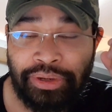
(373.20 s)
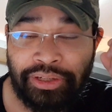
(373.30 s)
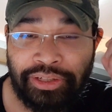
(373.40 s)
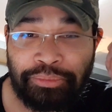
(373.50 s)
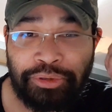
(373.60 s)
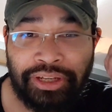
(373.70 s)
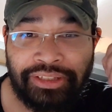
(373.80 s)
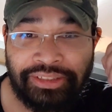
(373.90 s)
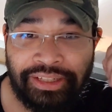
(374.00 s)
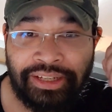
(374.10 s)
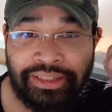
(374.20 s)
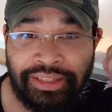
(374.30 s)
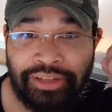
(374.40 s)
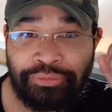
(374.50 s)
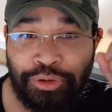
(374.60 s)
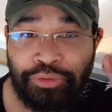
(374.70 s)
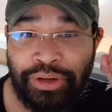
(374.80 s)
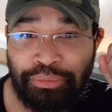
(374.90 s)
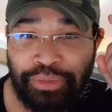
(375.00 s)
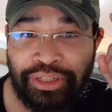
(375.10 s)
hoặc nói một cách khác vô
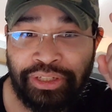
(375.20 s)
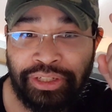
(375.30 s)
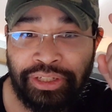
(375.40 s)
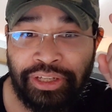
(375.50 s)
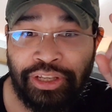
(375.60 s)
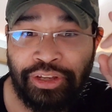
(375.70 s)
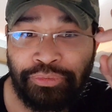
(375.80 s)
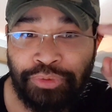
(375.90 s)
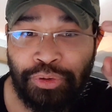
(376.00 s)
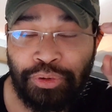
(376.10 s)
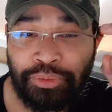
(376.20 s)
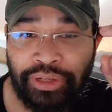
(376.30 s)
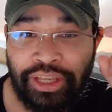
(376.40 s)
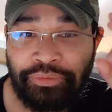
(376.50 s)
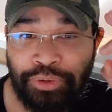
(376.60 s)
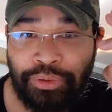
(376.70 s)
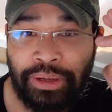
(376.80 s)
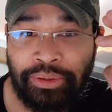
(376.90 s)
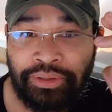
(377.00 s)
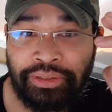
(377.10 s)
văn minh vô lục lệ vô
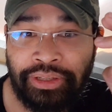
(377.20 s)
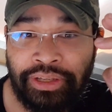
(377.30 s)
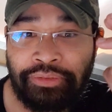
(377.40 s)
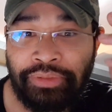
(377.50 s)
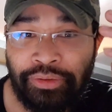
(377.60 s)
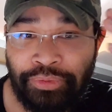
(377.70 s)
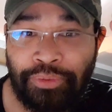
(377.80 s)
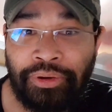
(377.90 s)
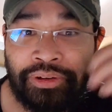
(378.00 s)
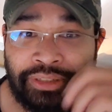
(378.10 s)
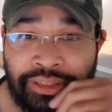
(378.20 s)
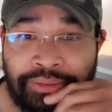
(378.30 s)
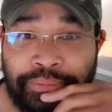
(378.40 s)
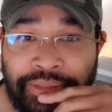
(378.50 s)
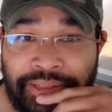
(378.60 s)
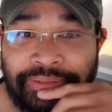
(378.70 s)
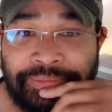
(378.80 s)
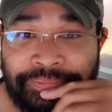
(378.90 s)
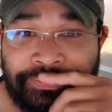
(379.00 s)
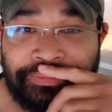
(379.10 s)
đạo đức và vô học thức biết không